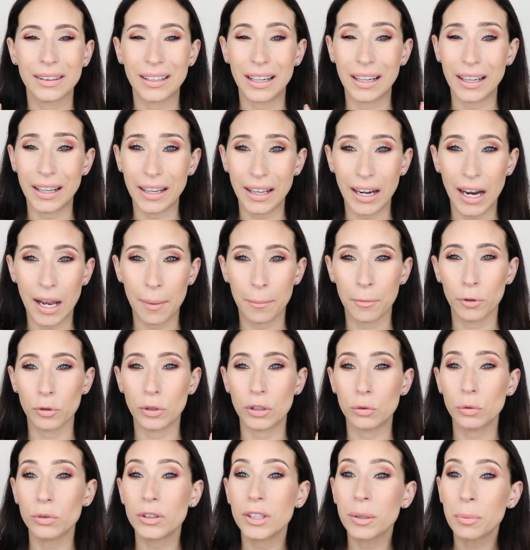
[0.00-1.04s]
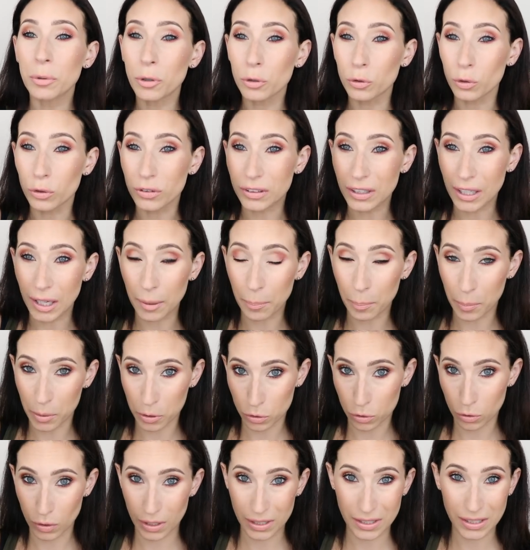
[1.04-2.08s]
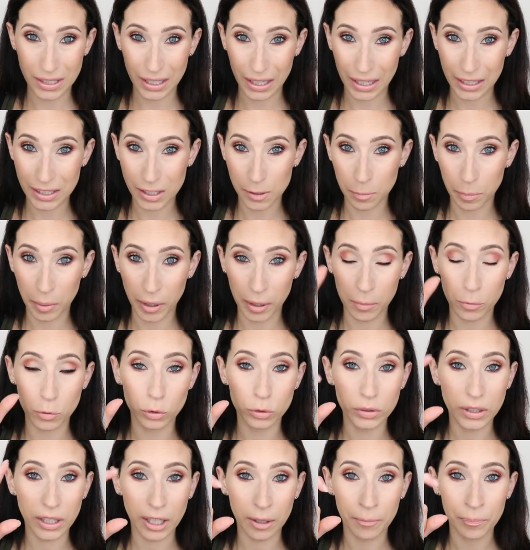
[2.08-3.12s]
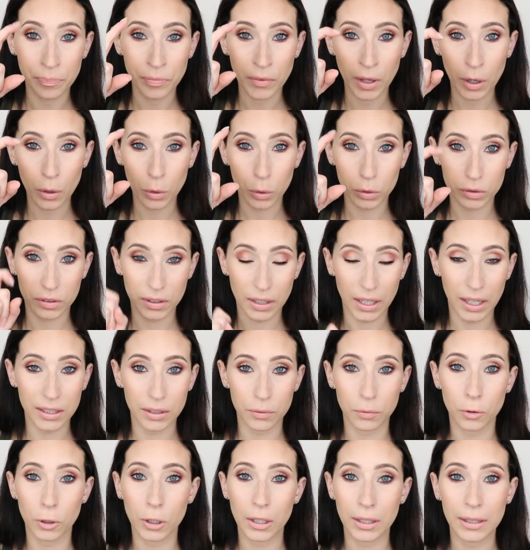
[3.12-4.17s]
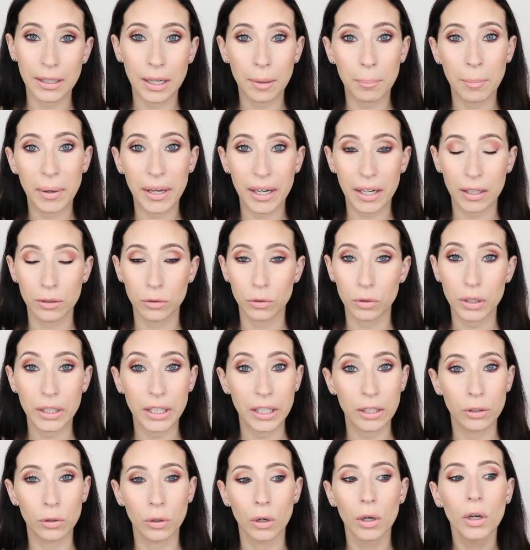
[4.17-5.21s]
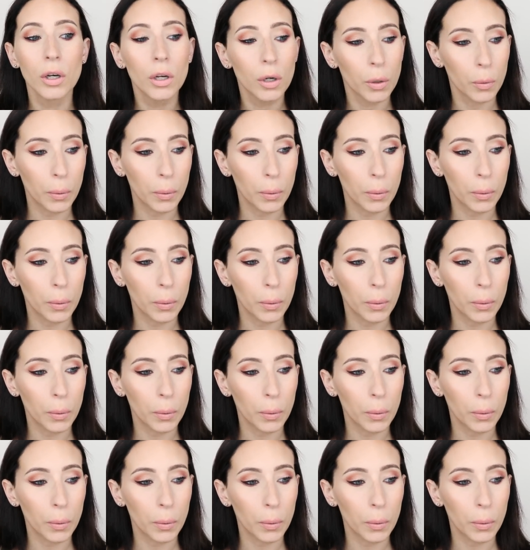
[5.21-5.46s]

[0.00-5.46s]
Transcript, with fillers: delle creme o di tutti i prodotti che possono essere spremuti o tirati fuori dal barattolino.